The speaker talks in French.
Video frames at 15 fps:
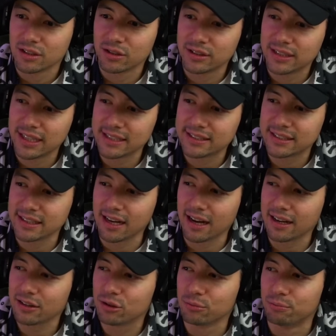Le DLC,
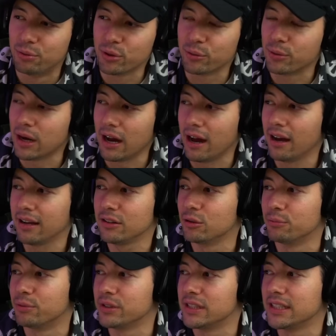arrête de
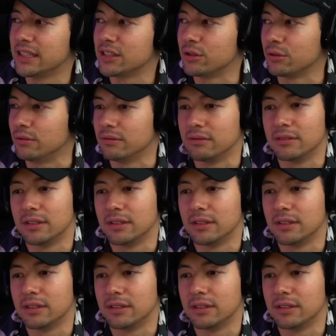me, poser des questions.